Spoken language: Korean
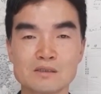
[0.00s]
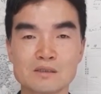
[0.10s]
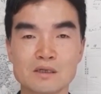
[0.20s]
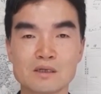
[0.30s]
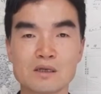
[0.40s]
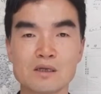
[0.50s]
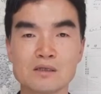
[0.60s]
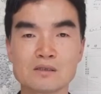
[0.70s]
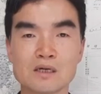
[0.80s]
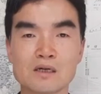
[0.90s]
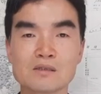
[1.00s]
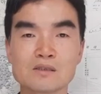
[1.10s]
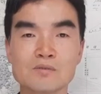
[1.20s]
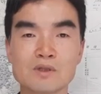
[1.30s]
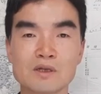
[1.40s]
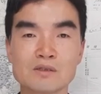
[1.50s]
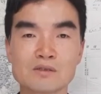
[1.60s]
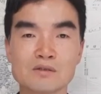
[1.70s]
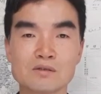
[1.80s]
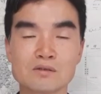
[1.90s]
자기의 자긍심에
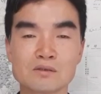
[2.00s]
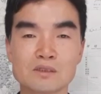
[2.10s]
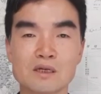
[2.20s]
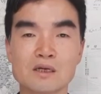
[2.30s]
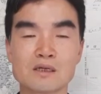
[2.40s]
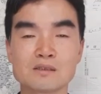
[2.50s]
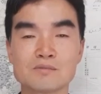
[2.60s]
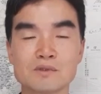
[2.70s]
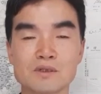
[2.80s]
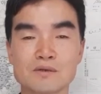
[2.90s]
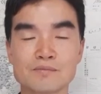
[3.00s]
대해서 살아났습니다.